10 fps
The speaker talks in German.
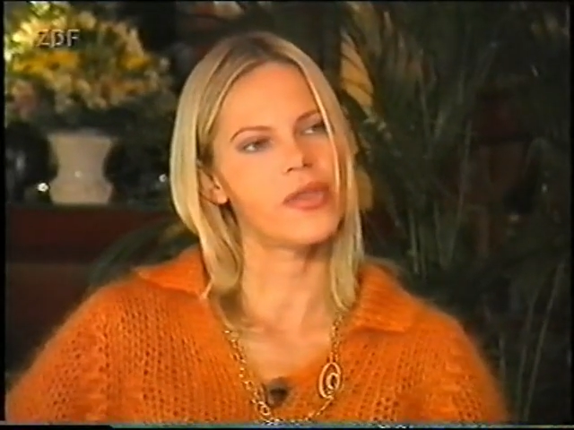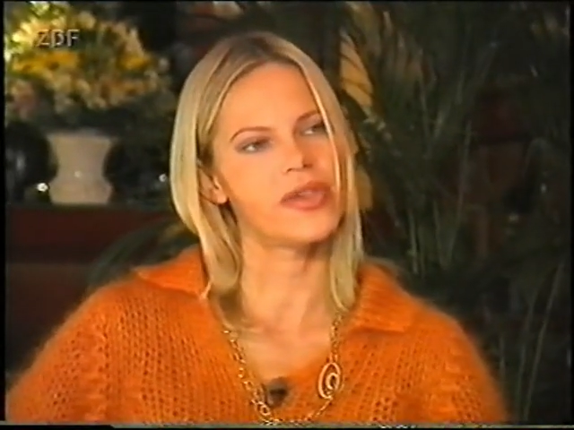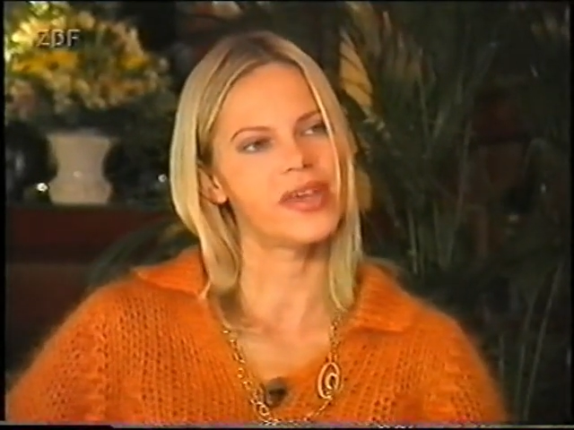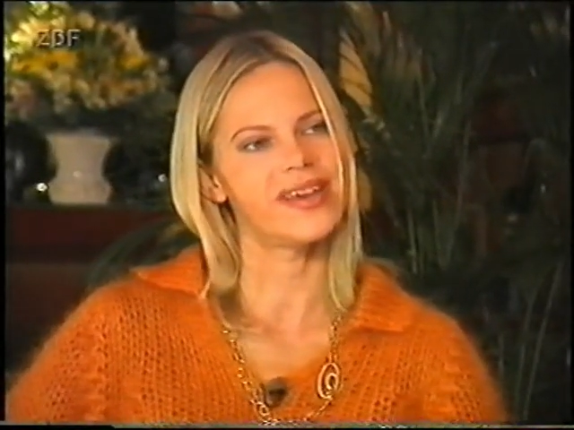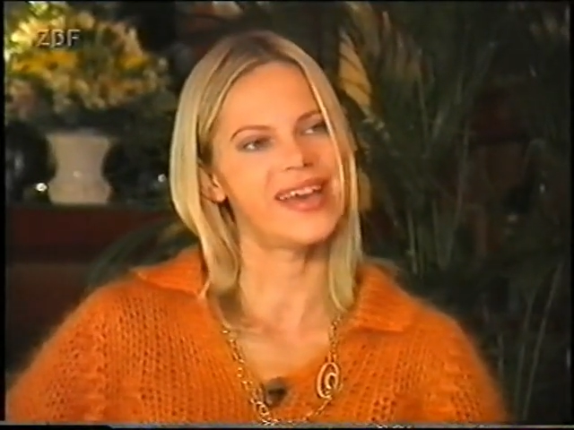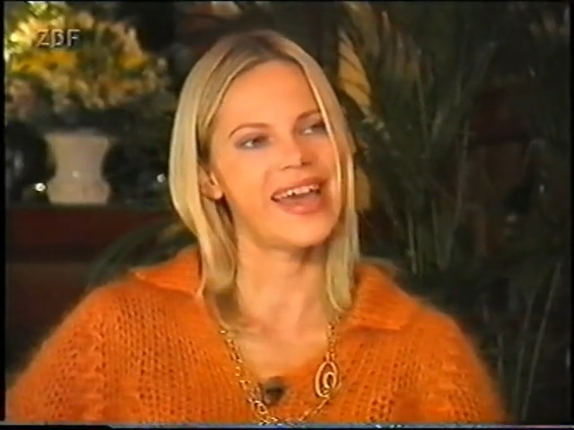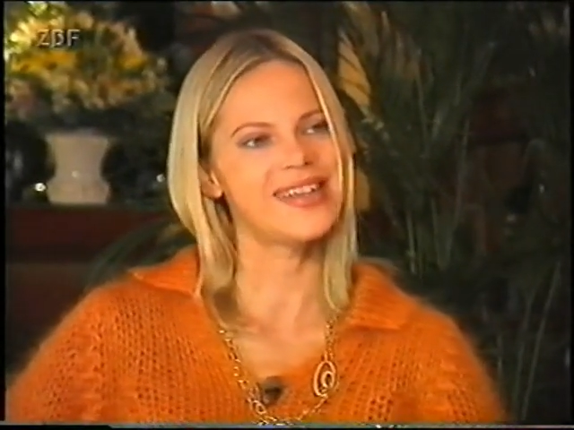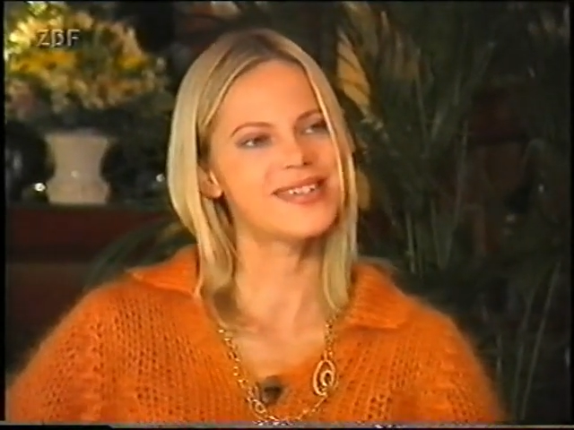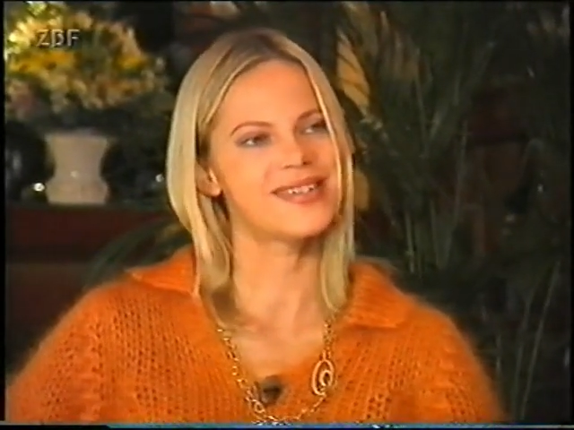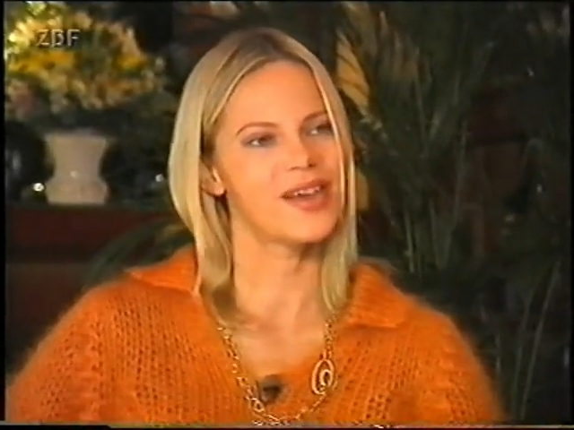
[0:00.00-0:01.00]
Haben Sie dafür
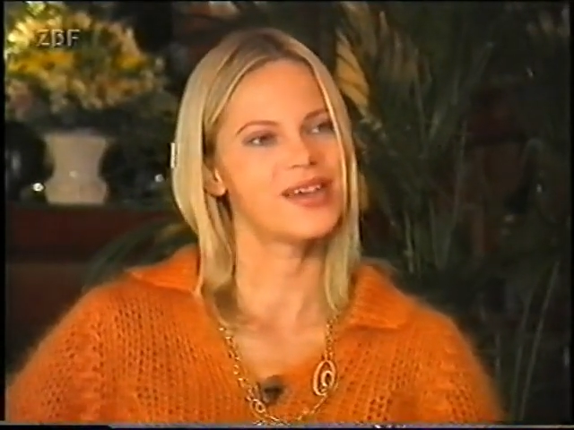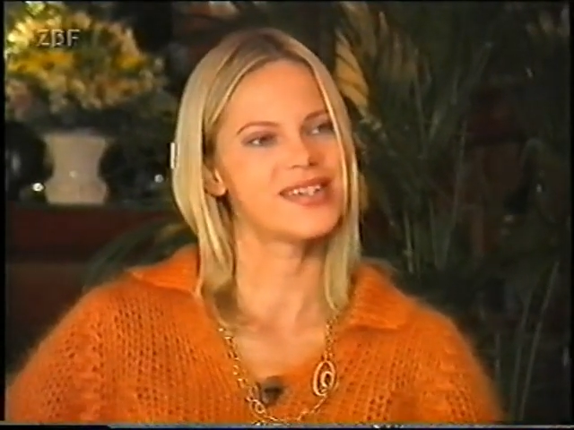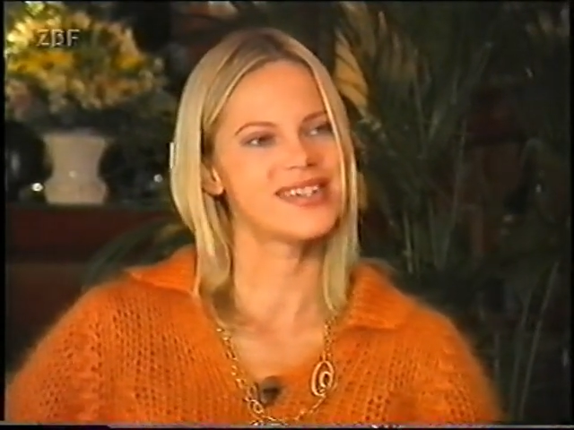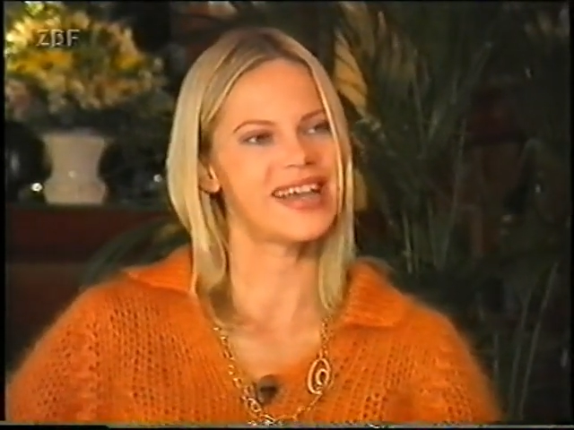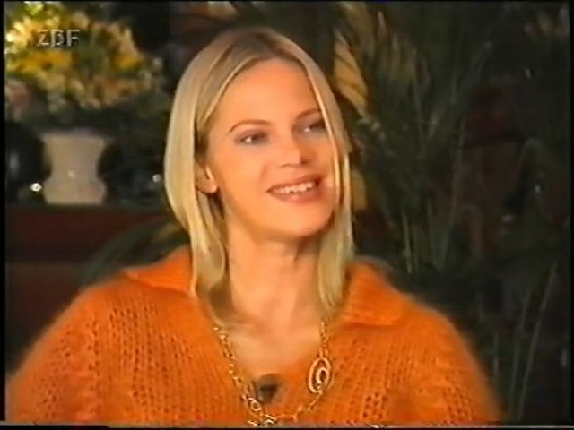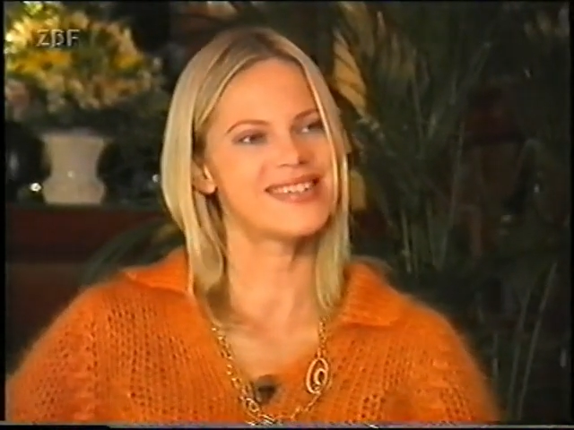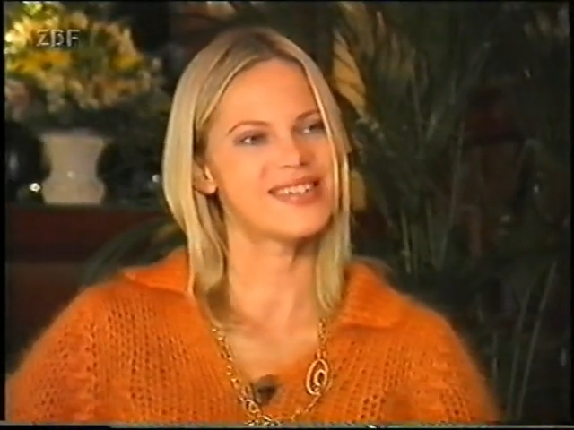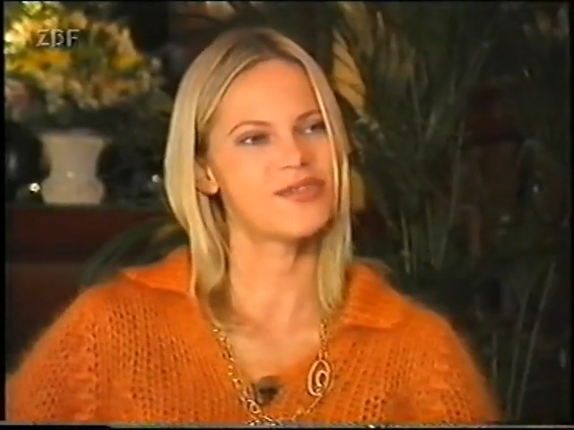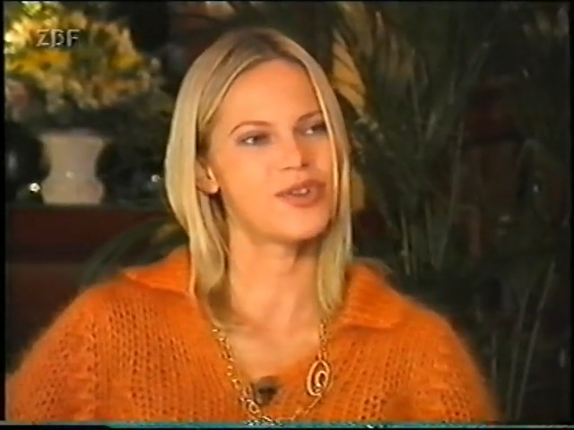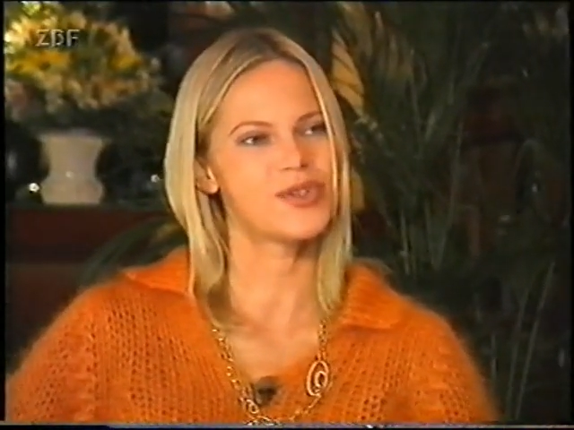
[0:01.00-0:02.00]
sozusagen schon einen
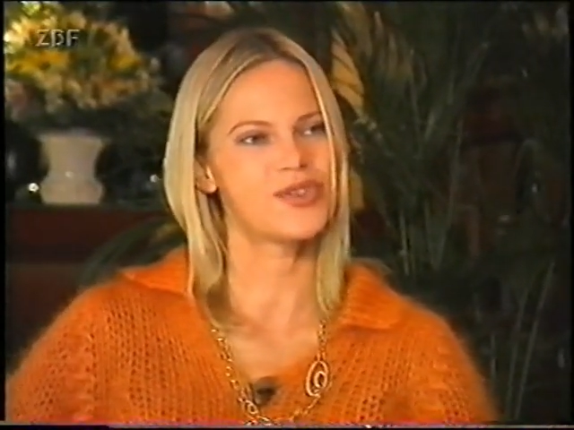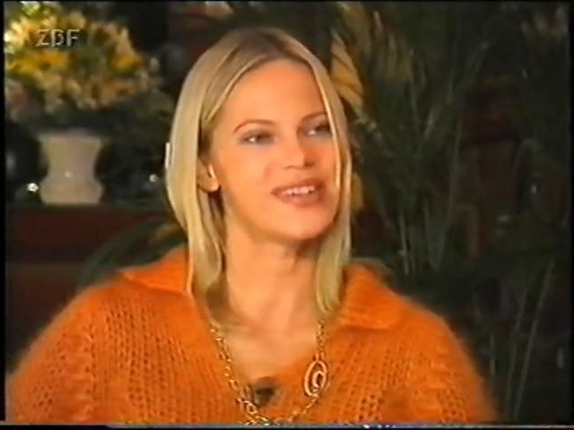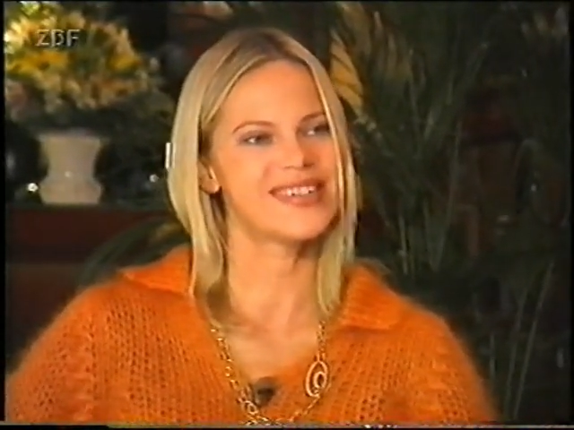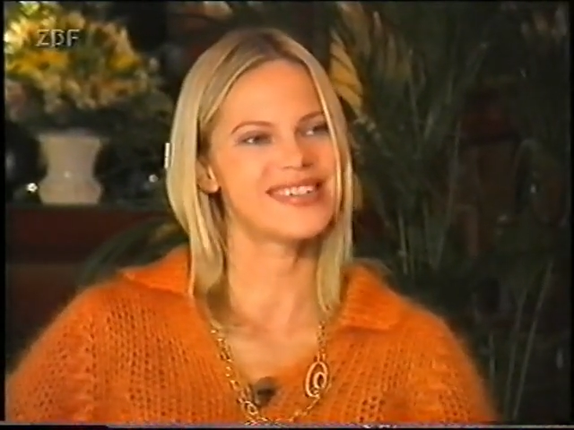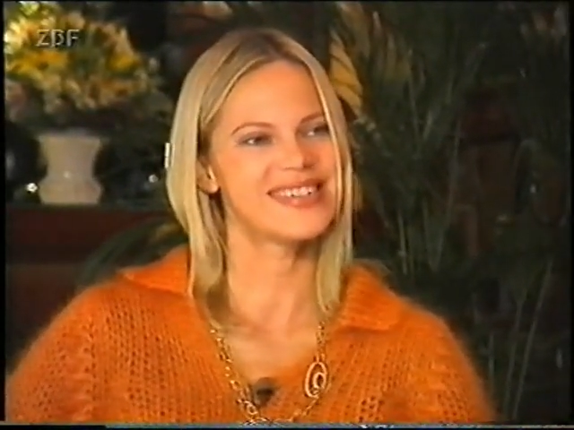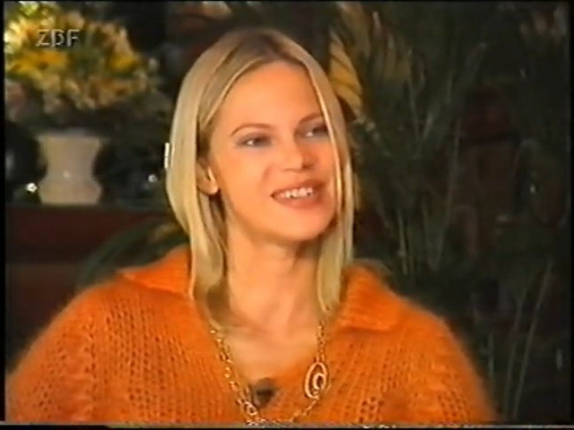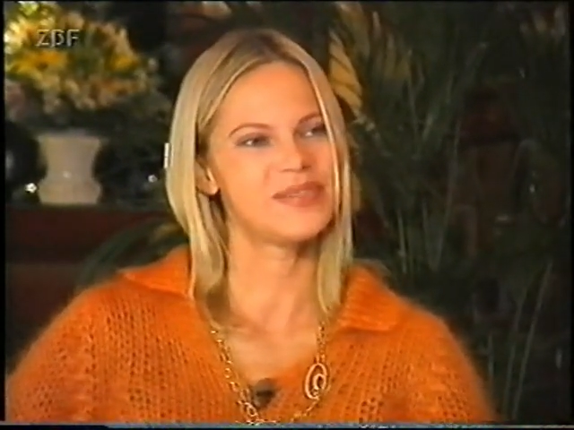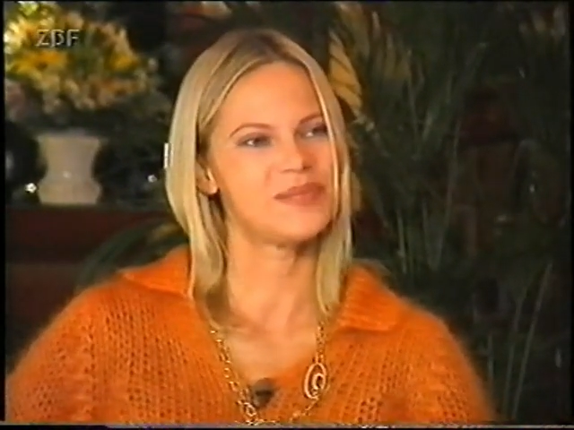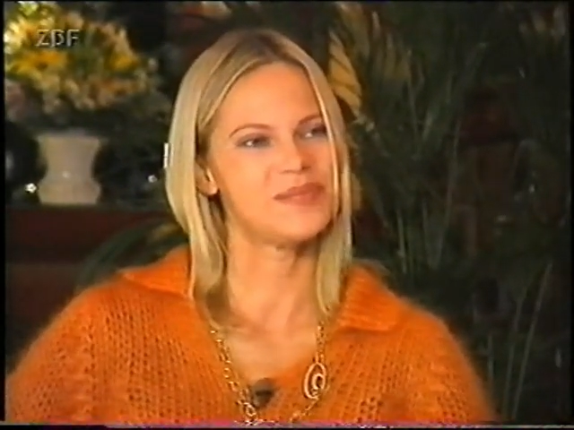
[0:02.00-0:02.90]
achten Sinn entwickelt?